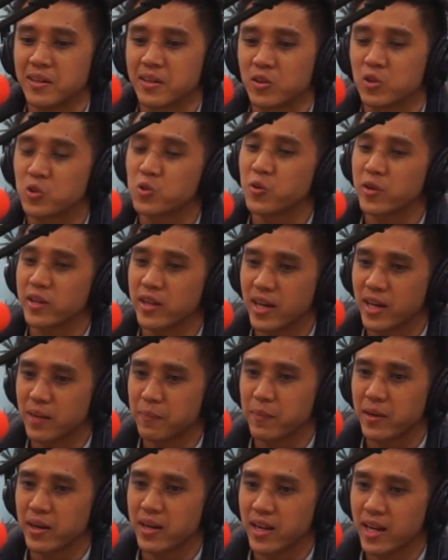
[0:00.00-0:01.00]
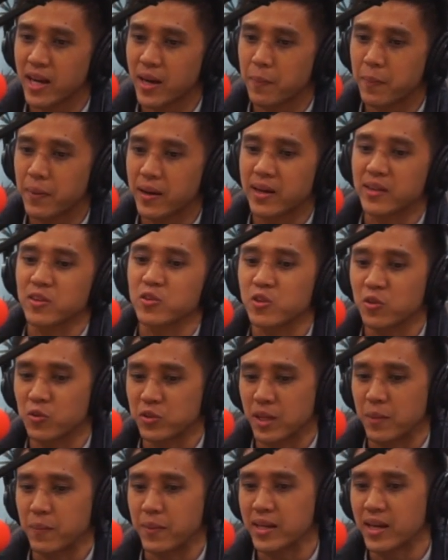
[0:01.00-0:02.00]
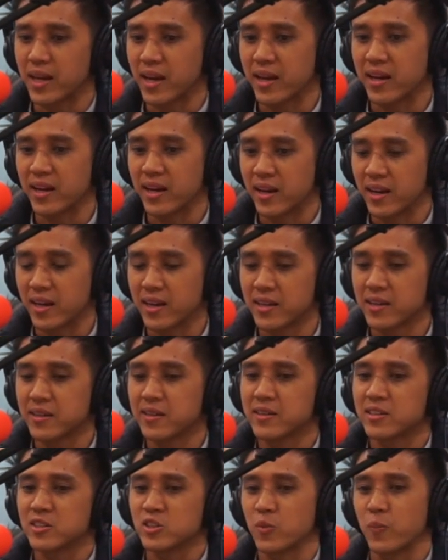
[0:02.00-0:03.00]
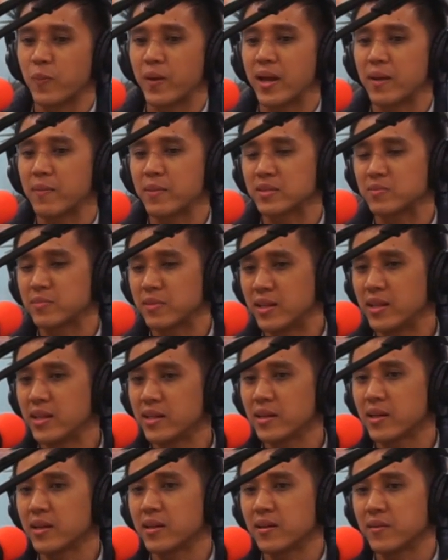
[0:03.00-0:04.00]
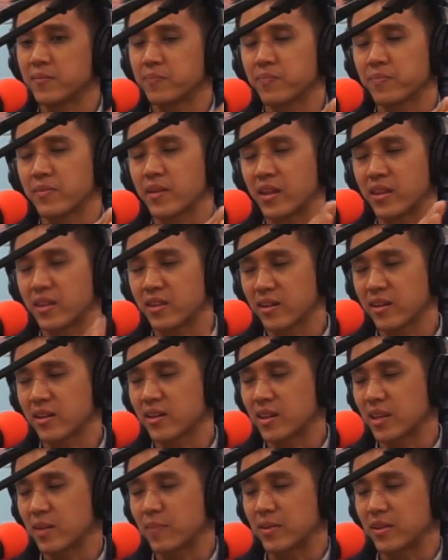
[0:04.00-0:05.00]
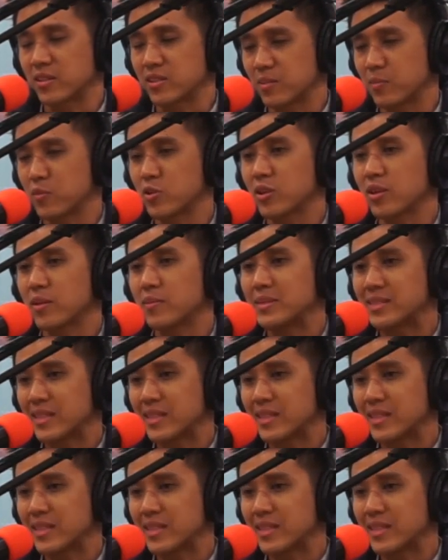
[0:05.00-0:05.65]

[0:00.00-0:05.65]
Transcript: tujuannya adalah apa tujuan utamanya adalah supaya Mas Billy datang ke tempat tersebut lebih